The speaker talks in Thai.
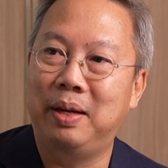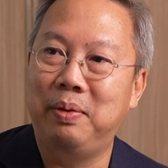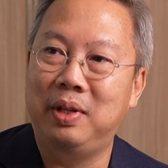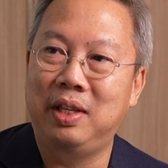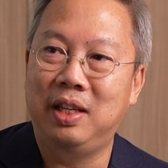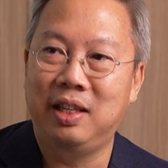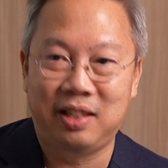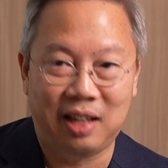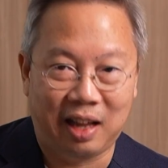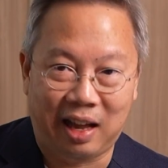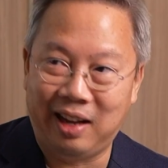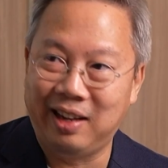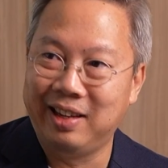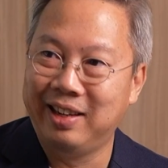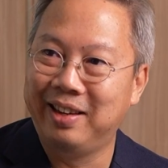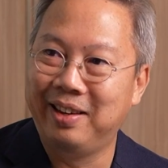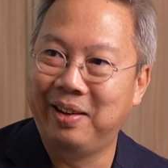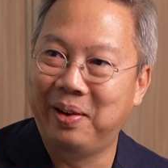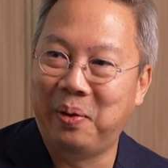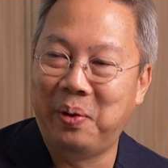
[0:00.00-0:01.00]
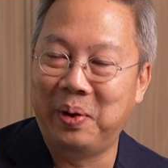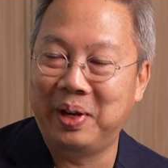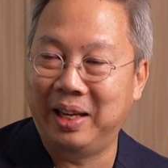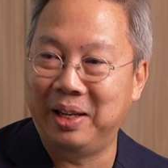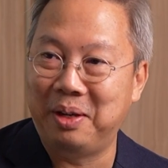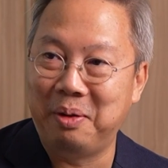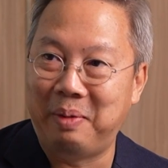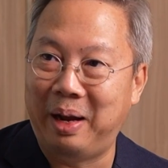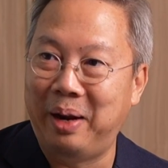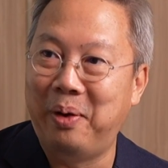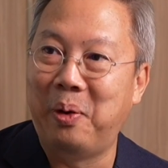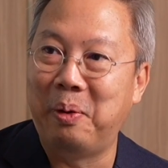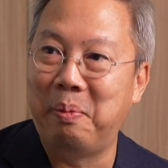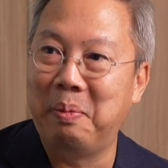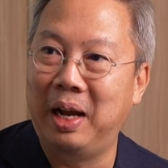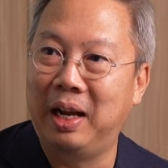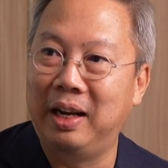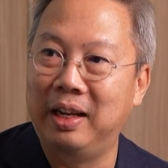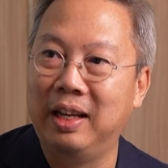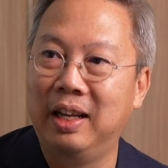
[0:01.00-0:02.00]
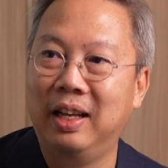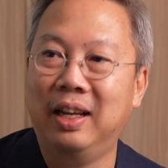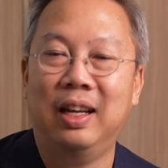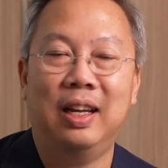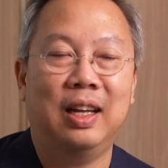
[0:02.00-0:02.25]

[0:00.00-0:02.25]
ใช้วิธีสั่งโหเขียนจดหมายโหดมากเลย